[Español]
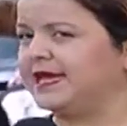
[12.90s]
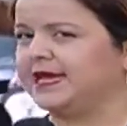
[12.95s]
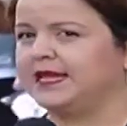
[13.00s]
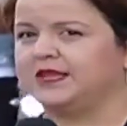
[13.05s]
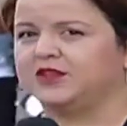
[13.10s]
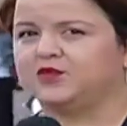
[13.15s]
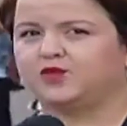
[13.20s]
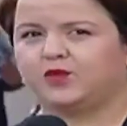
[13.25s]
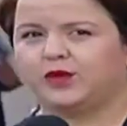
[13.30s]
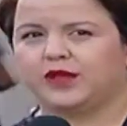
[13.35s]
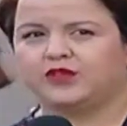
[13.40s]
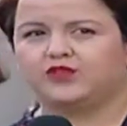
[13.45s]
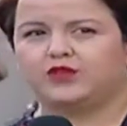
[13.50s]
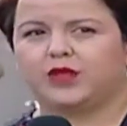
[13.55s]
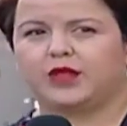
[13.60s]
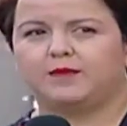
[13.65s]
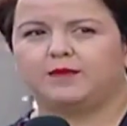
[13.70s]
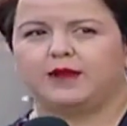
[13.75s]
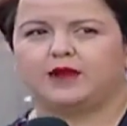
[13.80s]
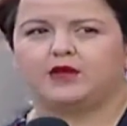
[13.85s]
Y el
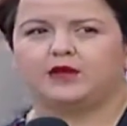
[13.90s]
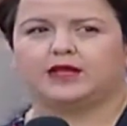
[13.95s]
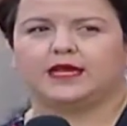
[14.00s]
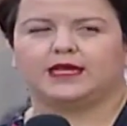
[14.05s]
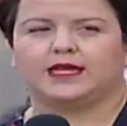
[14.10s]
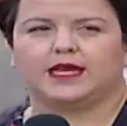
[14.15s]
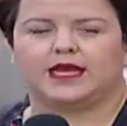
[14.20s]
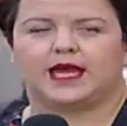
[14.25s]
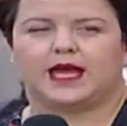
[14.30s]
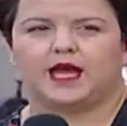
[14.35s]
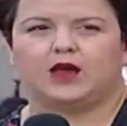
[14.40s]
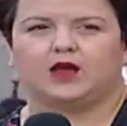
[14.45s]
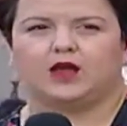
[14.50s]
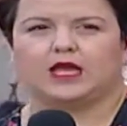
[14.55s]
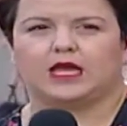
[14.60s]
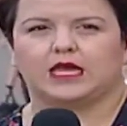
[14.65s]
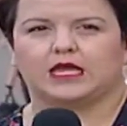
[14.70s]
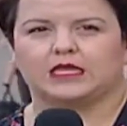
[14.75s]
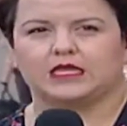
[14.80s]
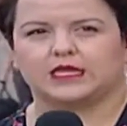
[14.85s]
impuesto al valor agregado,
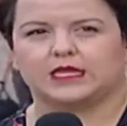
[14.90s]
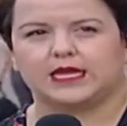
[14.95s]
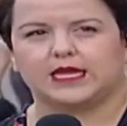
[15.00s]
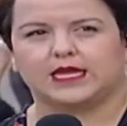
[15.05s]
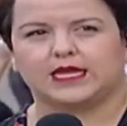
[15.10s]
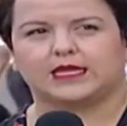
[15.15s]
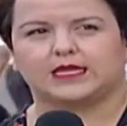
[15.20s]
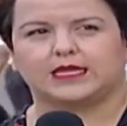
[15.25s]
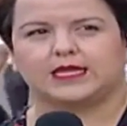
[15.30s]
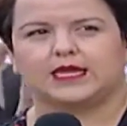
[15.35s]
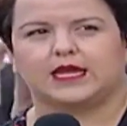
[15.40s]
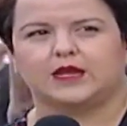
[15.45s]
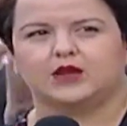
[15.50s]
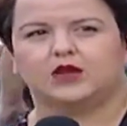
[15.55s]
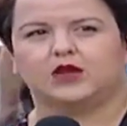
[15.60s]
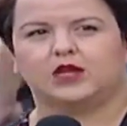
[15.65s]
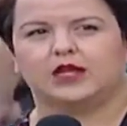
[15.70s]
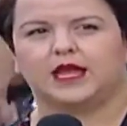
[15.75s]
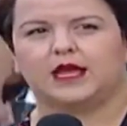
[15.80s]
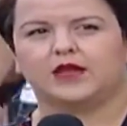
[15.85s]
la gente tiene que
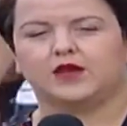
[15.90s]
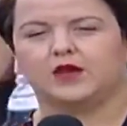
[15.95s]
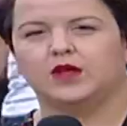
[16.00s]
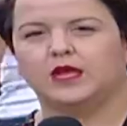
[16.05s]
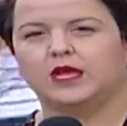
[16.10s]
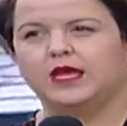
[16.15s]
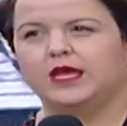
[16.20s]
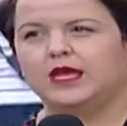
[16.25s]
tenerlo claro,